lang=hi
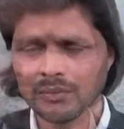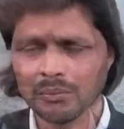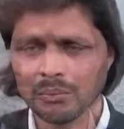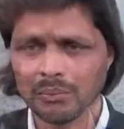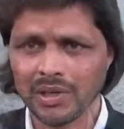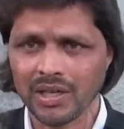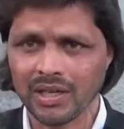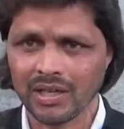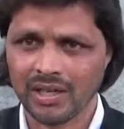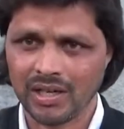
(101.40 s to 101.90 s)

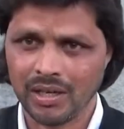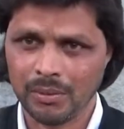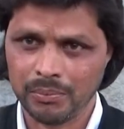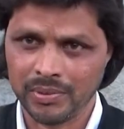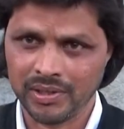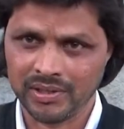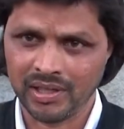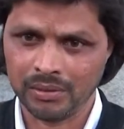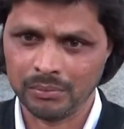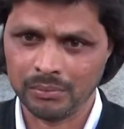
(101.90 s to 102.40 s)
मैं ग्राम
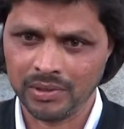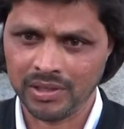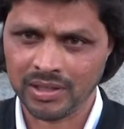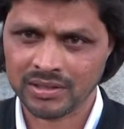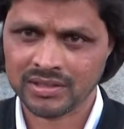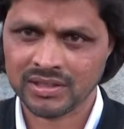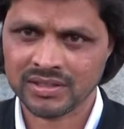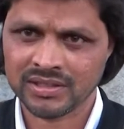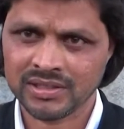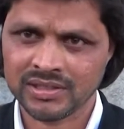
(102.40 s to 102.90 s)
प्रधान
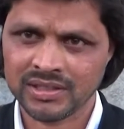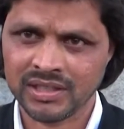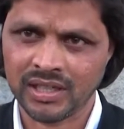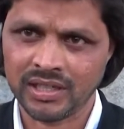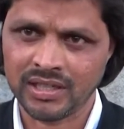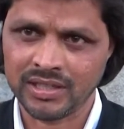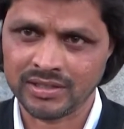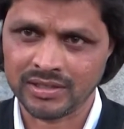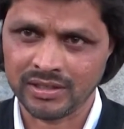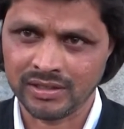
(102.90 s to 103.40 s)
ऐसी
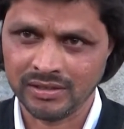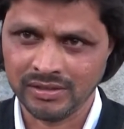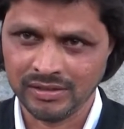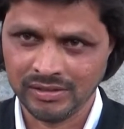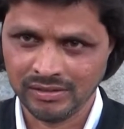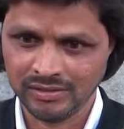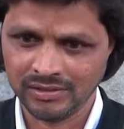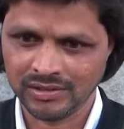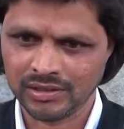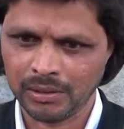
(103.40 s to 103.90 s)

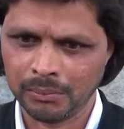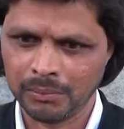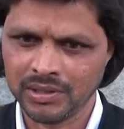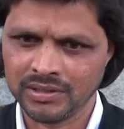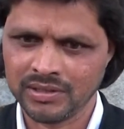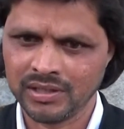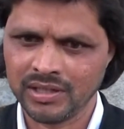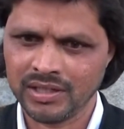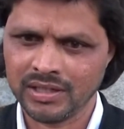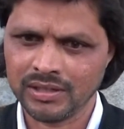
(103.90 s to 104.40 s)

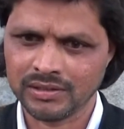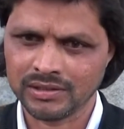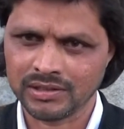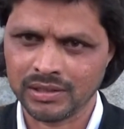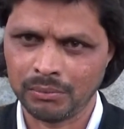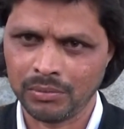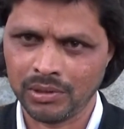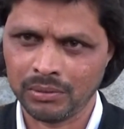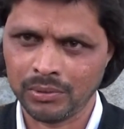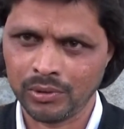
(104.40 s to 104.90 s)
संबल जिला
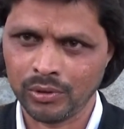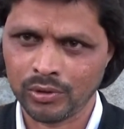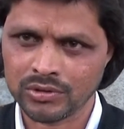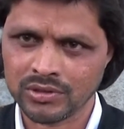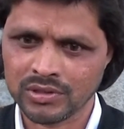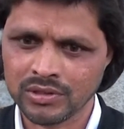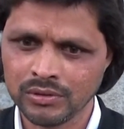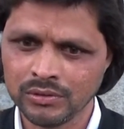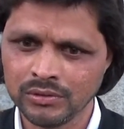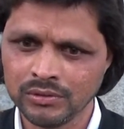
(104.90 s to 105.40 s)
संबल ब्लॉक
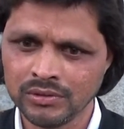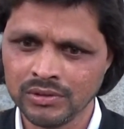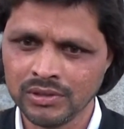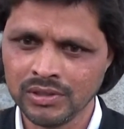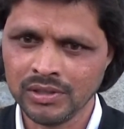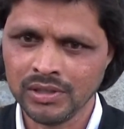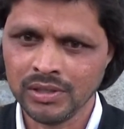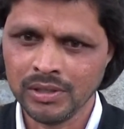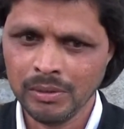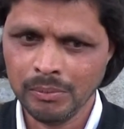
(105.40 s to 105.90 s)
ऐसी हूँ
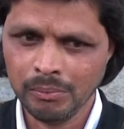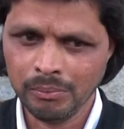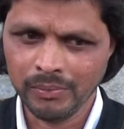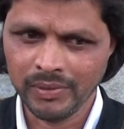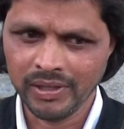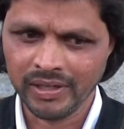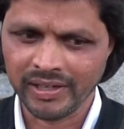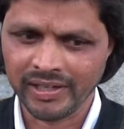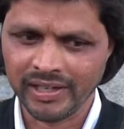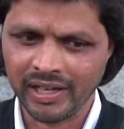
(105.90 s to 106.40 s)

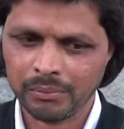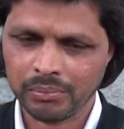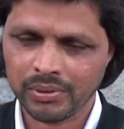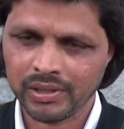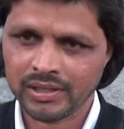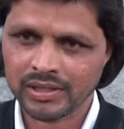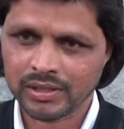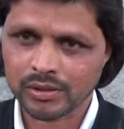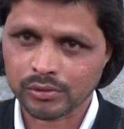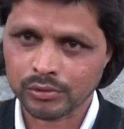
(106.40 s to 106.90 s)
मेरे यहाँ
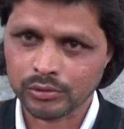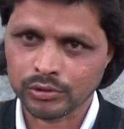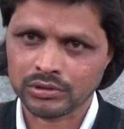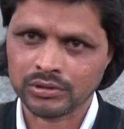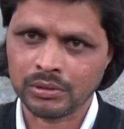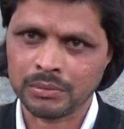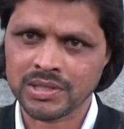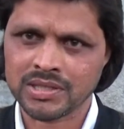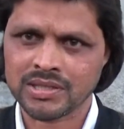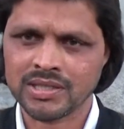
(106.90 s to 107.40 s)
पे कुछ
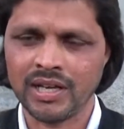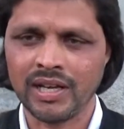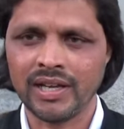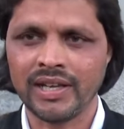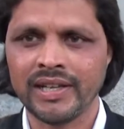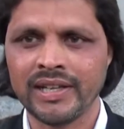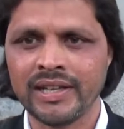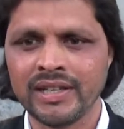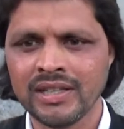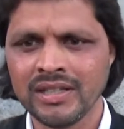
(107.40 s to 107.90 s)
समस्या
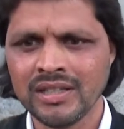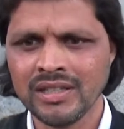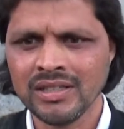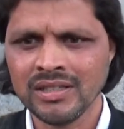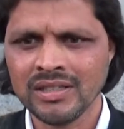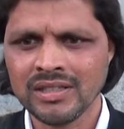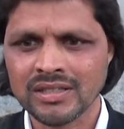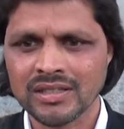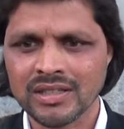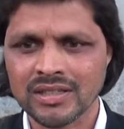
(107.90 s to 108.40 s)
है
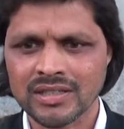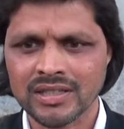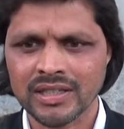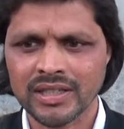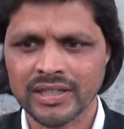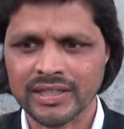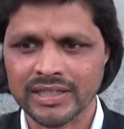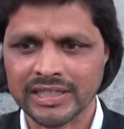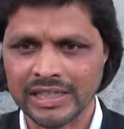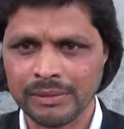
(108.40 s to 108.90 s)

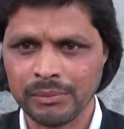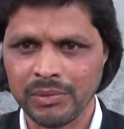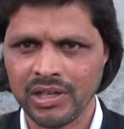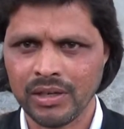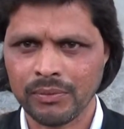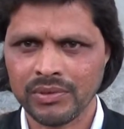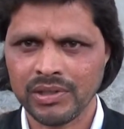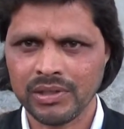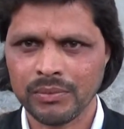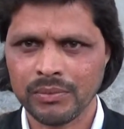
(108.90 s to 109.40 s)
जिससे कि मैं
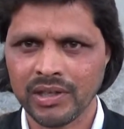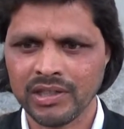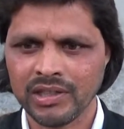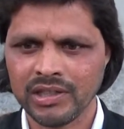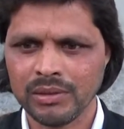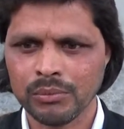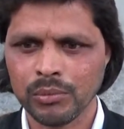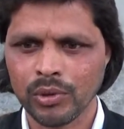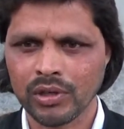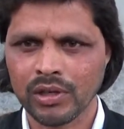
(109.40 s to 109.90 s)
अपने
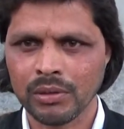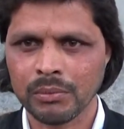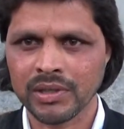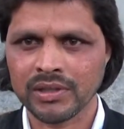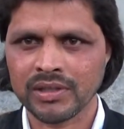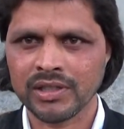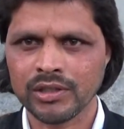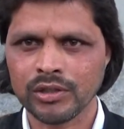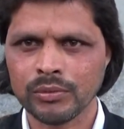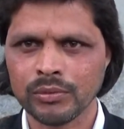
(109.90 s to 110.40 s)
माननीय
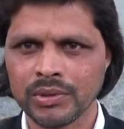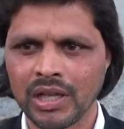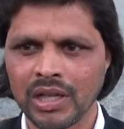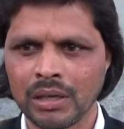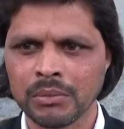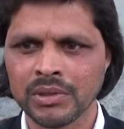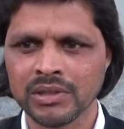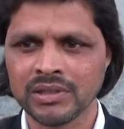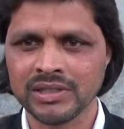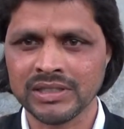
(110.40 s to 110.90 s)
मुख्यमंत्री जी और
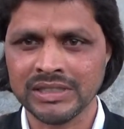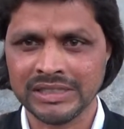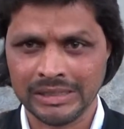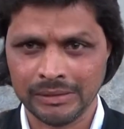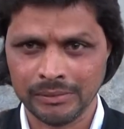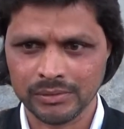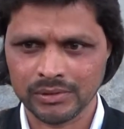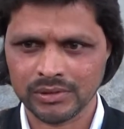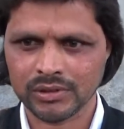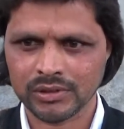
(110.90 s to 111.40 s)
प्रधानमंत्री जी
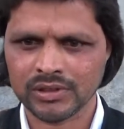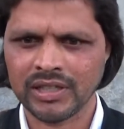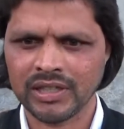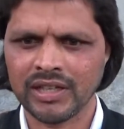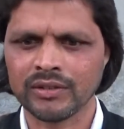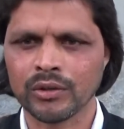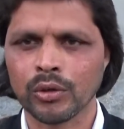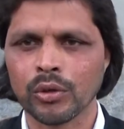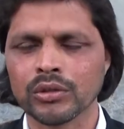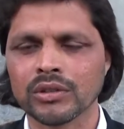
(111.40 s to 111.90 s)
से, से
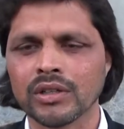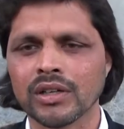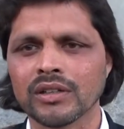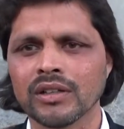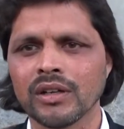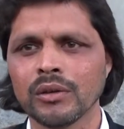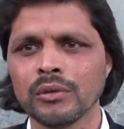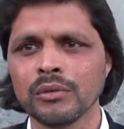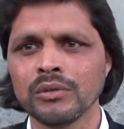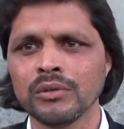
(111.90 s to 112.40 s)
अनुरोध
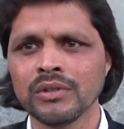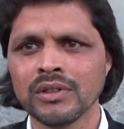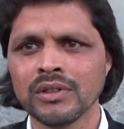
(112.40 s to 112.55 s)
करता हूँ